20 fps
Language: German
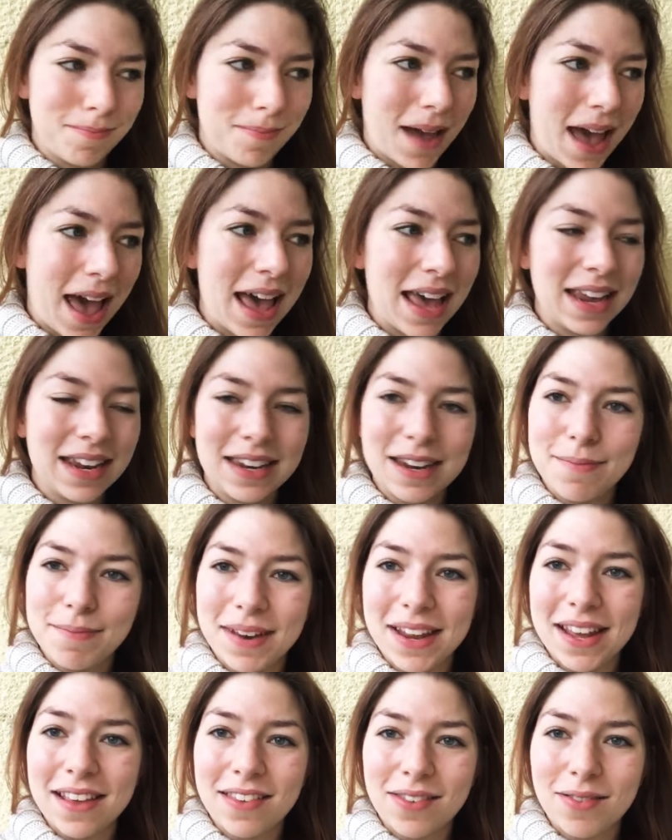bei dem
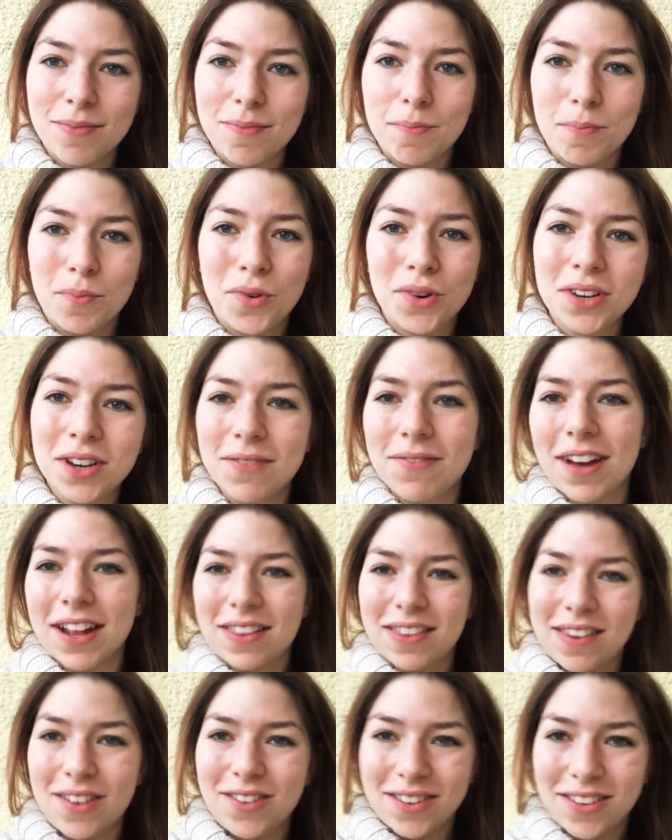nächsten
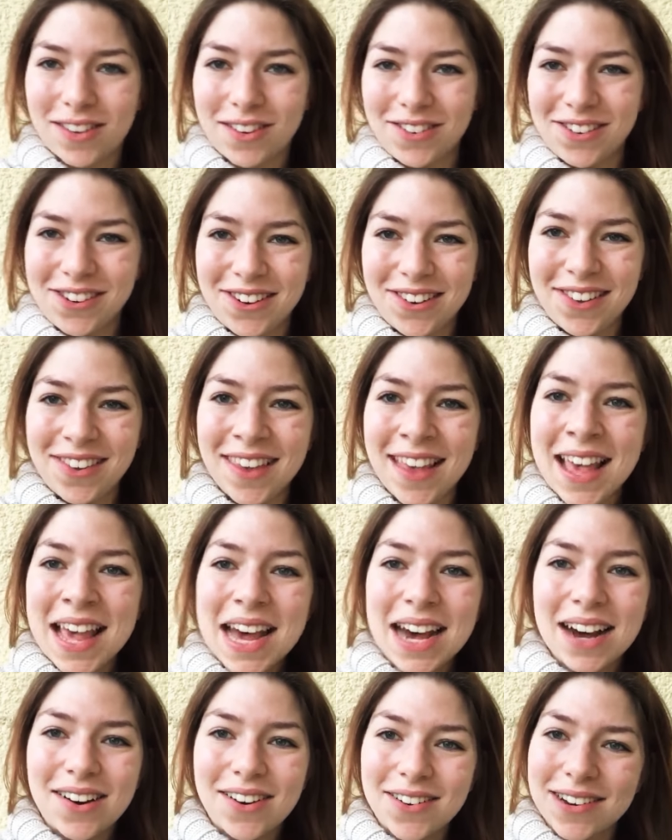Motivationsgruß
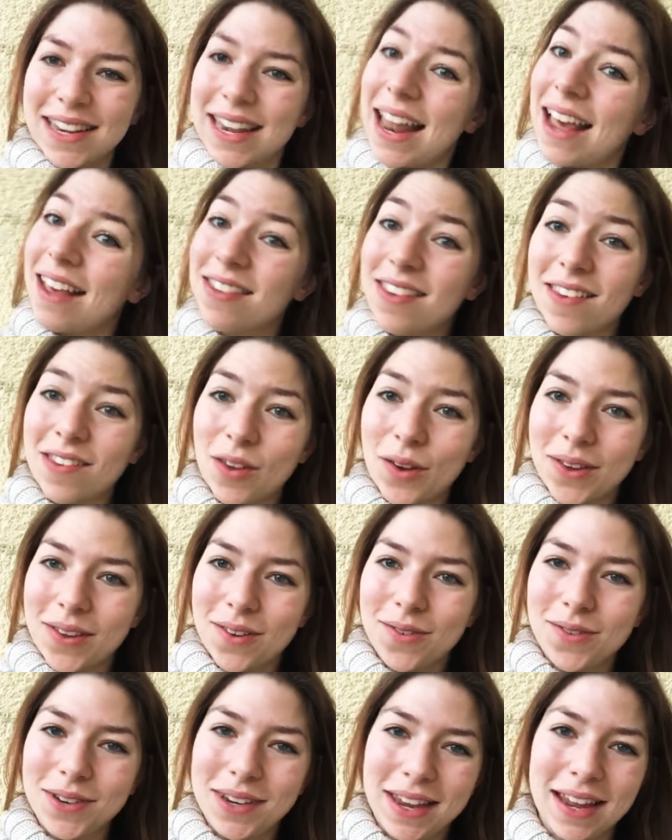und lasst es euch
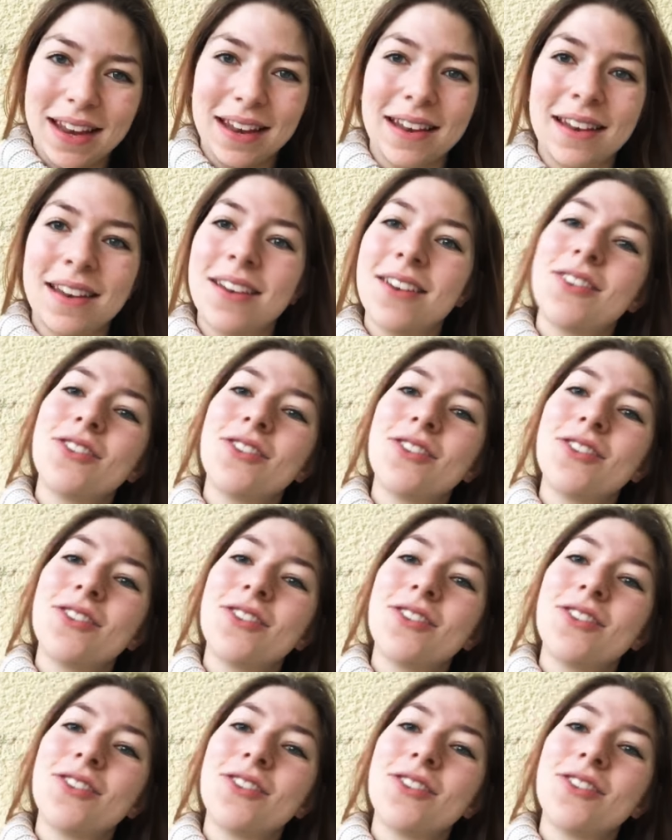gut gehen.